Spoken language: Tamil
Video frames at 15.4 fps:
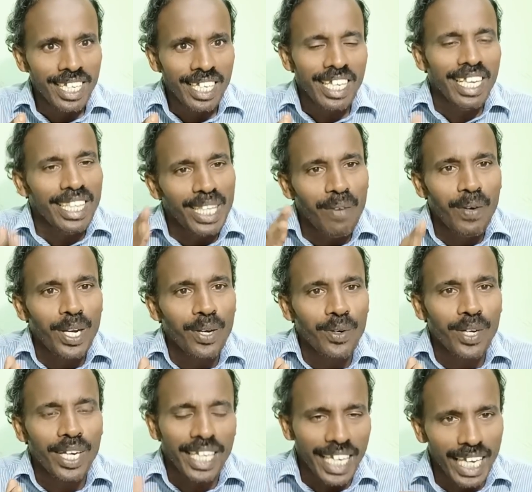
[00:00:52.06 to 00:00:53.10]
இந்த
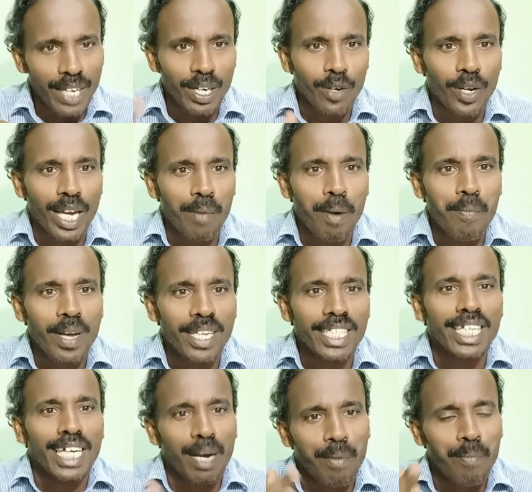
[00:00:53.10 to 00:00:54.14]
வீடியோவுக்கு கீழே இருக்கக்கூடிய கமெண்ட் பாக்ஸை
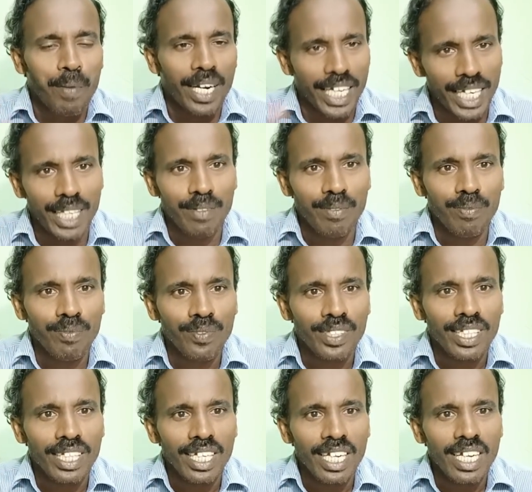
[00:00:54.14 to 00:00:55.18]
கமெண்ட் பண்ணுங்கள்
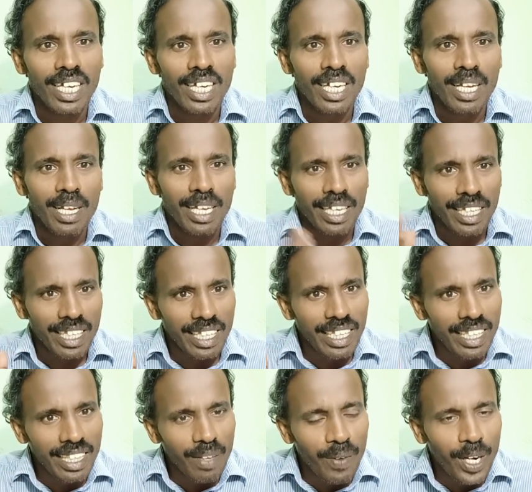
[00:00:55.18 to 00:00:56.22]

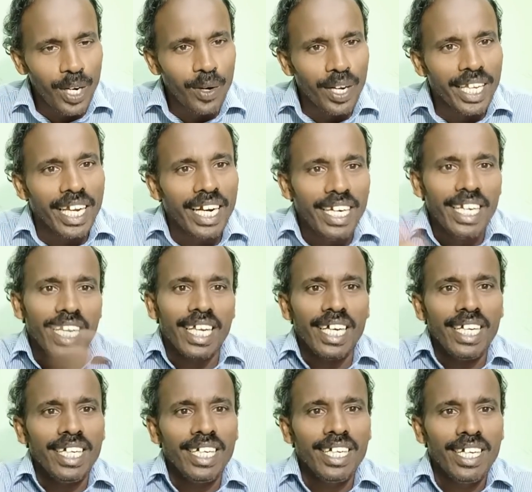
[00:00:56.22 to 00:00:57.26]
இந்த வீடியோட எண்டில்
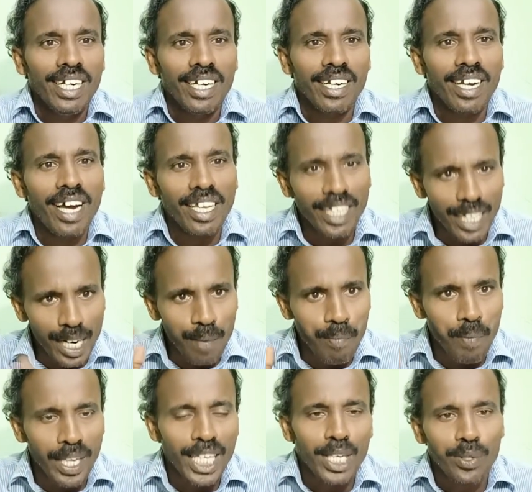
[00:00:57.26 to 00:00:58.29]
நான் அதுக்கான
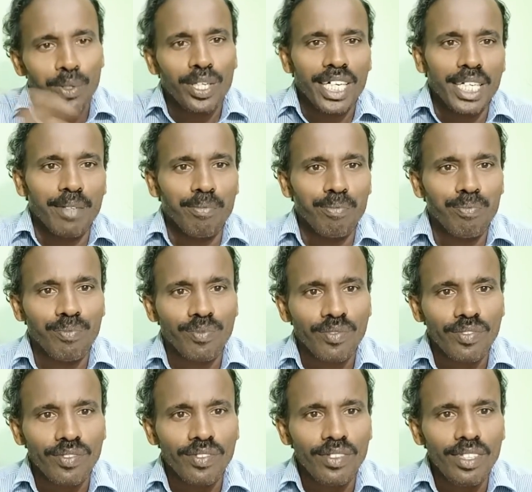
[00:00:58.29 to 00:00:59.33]
பதிலை சொல்கிறேன்
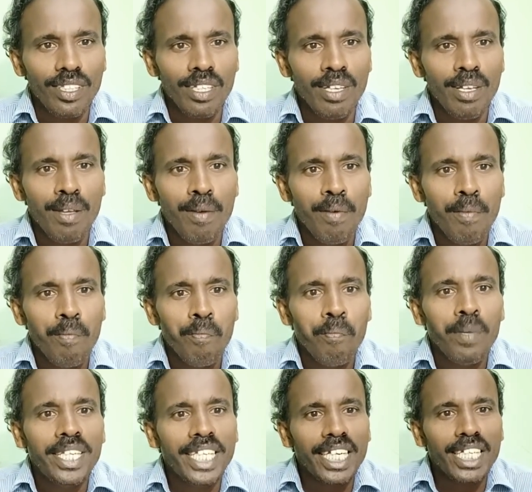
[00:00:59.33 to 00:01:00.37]

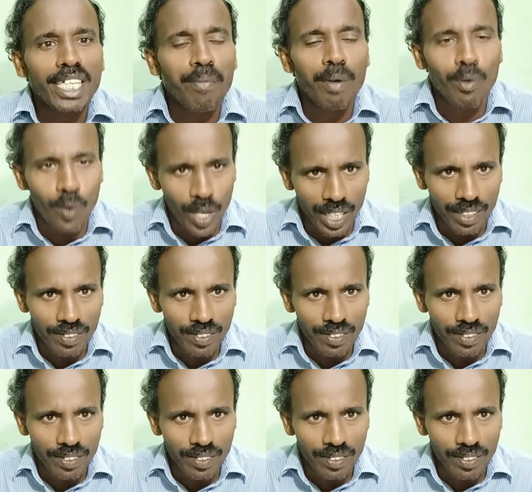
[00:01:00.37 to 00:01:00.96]
மிஸ்டேக் நம்பர் ஒன்